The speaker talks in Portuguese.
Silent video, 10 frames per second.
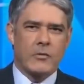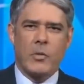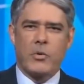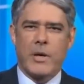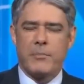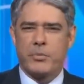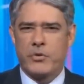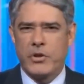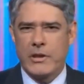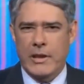A Globo
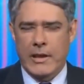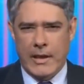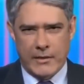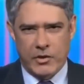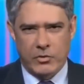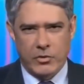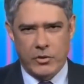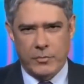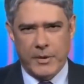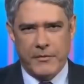repudia a
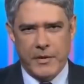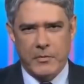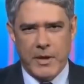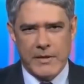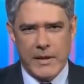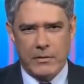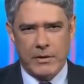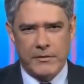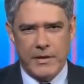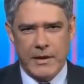atitude do prefeito Marcelo
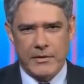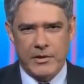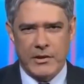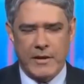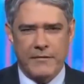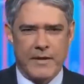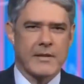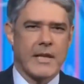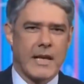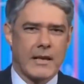Crivella de
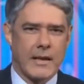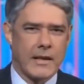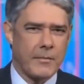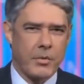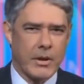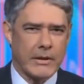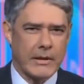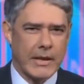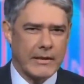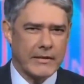afastar a
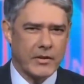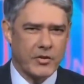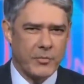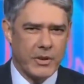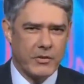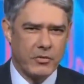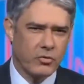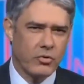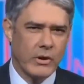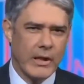repórter Larissa Schmidt
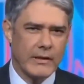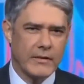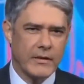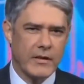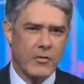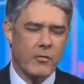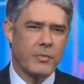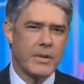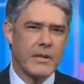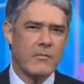dos jornalistas que
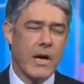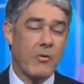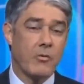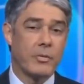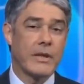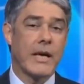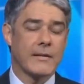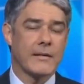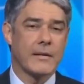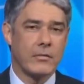cumpriam a
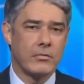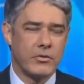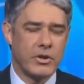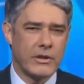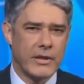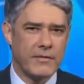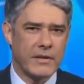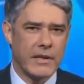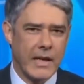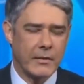obrigação de
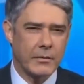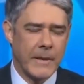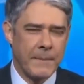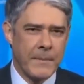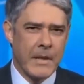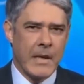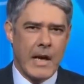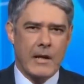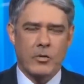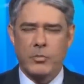entrevistá-lo.
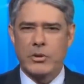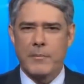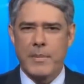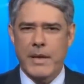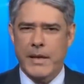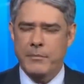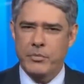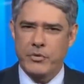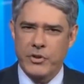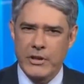A Globo também
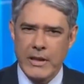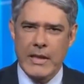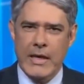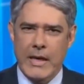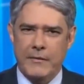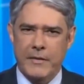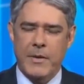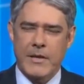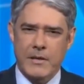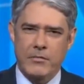repudia a
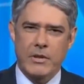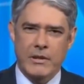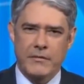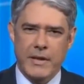afirmação de